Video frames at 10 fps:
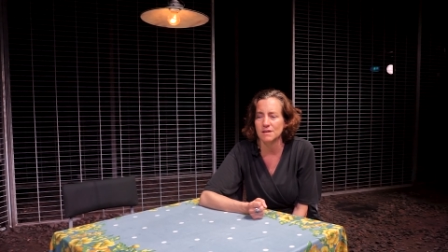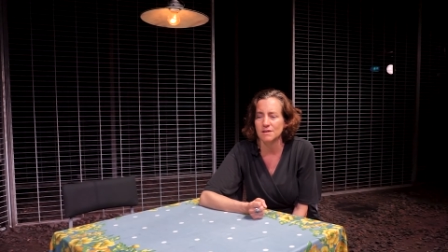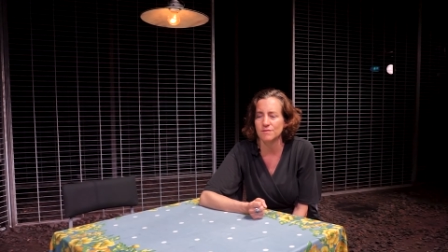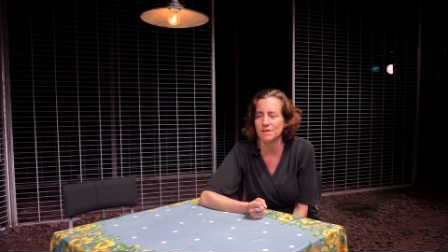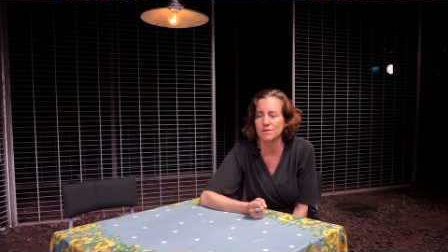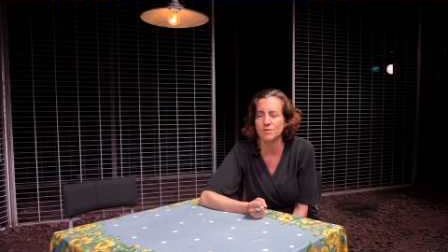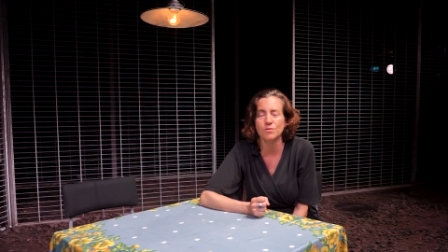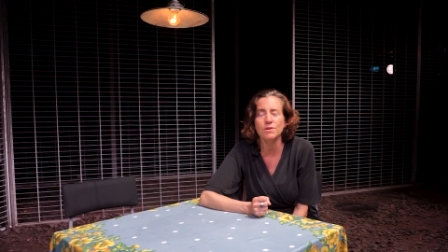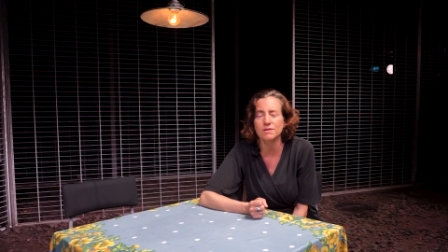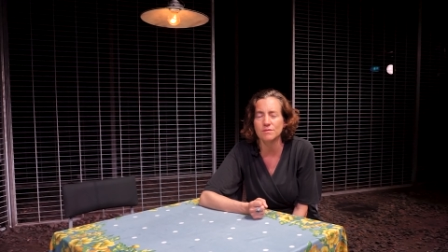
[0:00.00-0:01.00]
viele
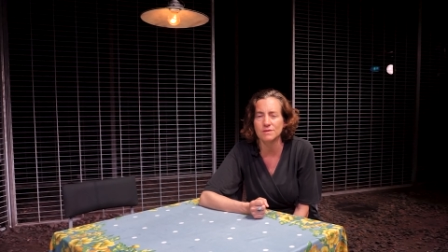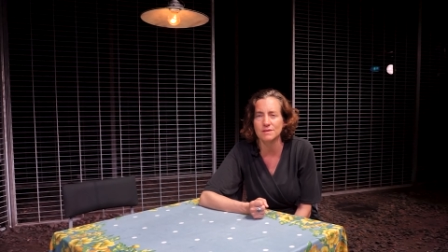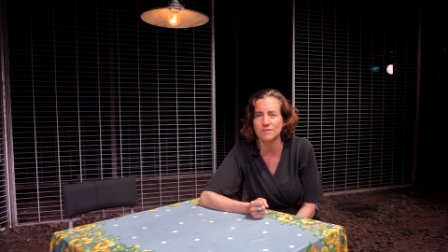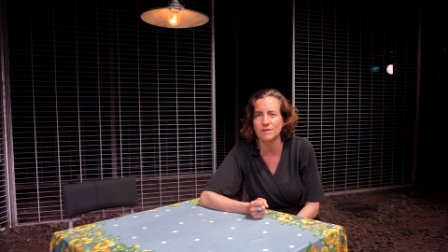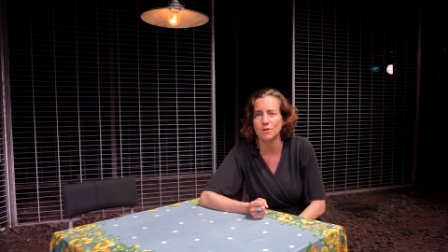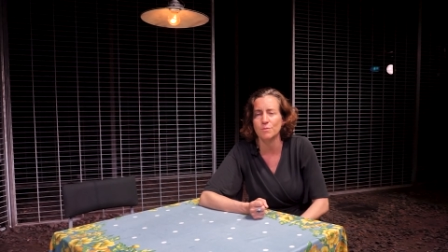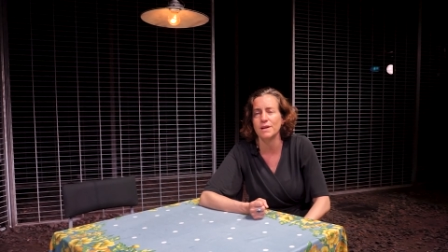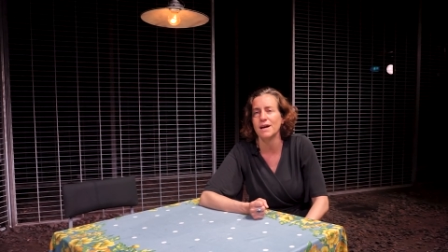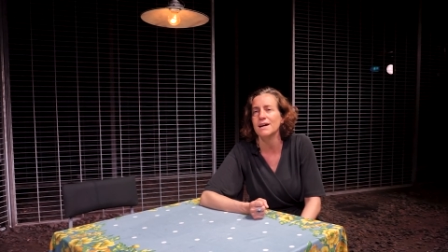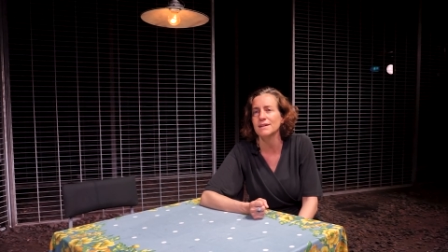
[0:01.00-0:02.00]
Nöte uns irgendwie auch
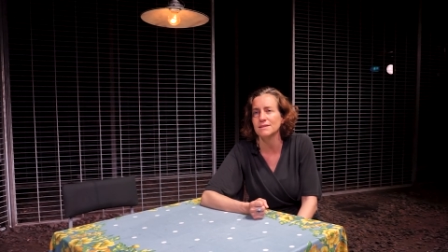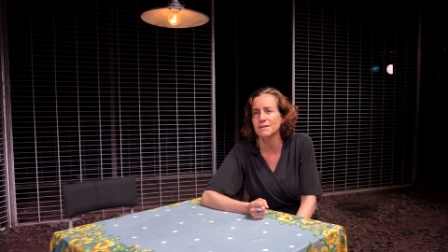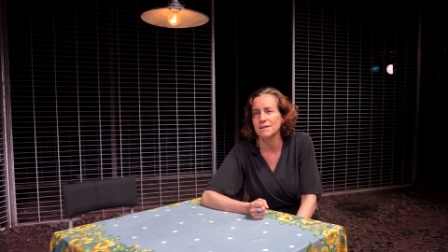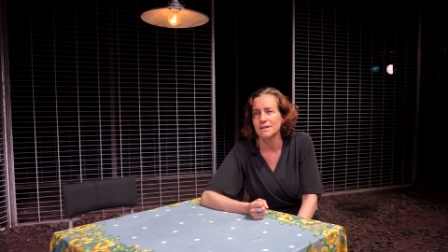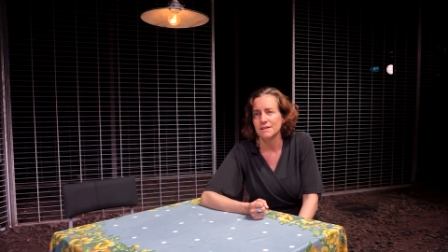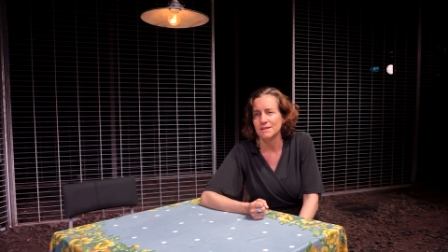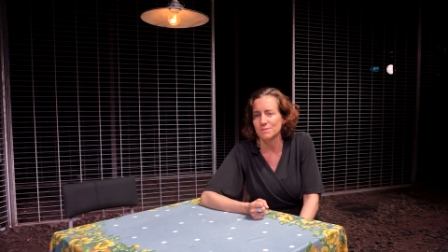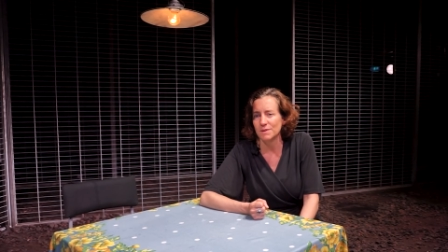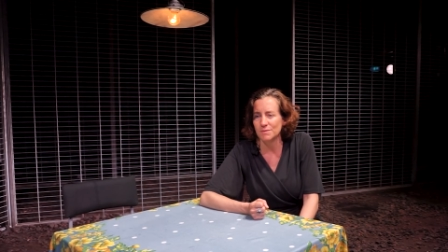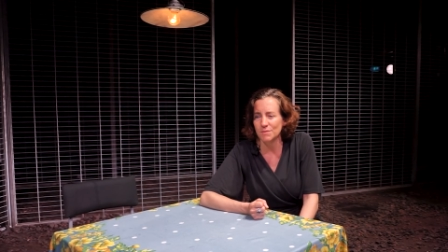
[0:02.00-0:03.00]
plagen, dass
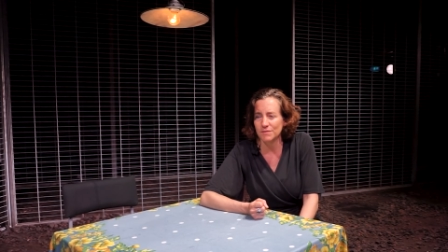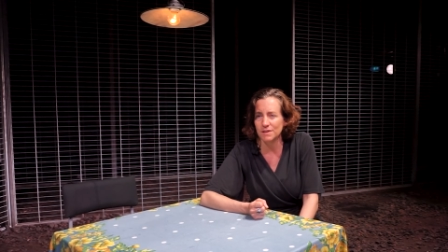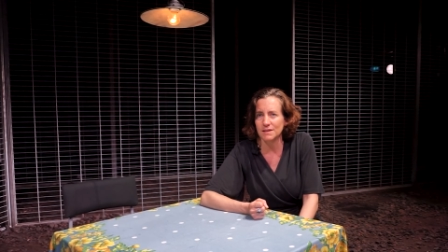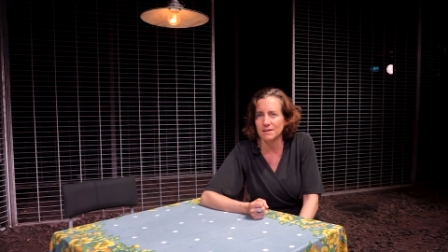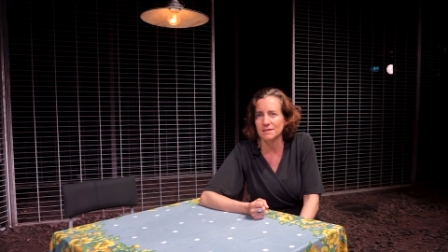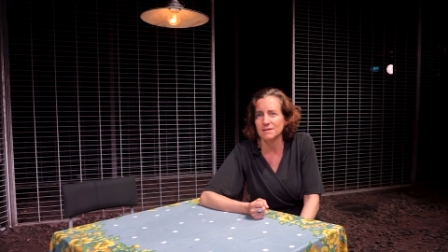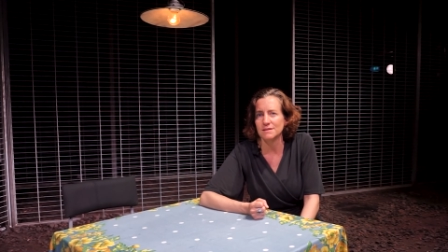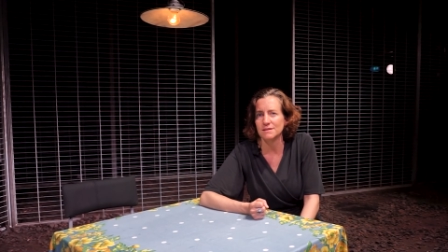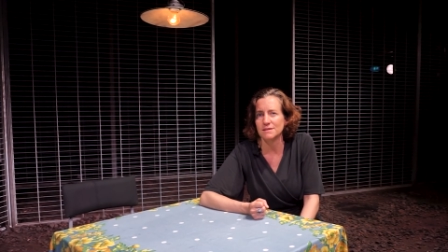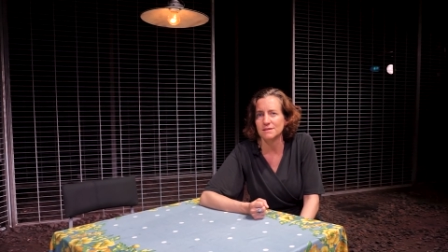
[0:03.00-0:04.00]
man immer
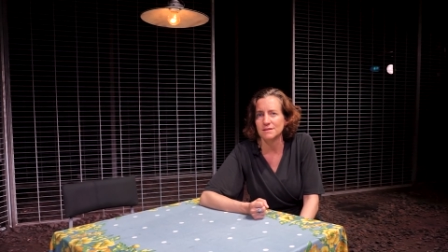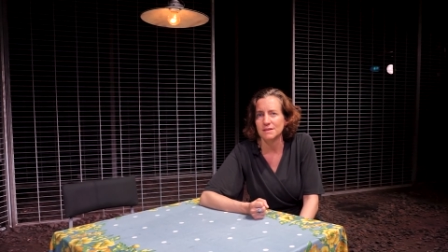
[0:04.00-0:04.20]
wieder äh,